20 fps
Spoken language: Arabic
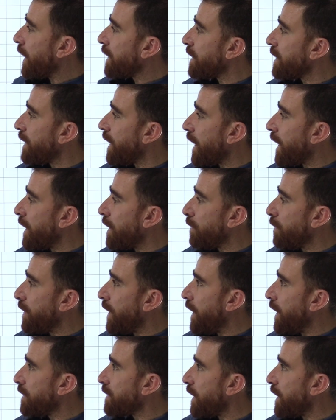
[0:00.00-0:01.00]
أكسدة
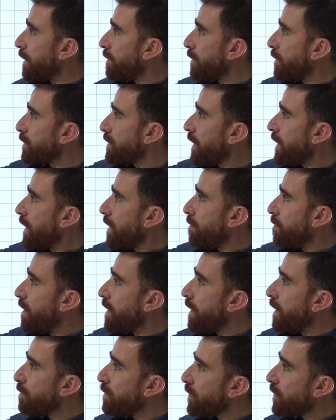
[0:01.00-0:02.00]
خلوية أي تنفس
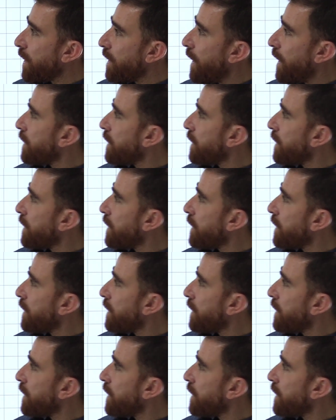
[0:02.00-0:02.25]
ماذا ينتج خلال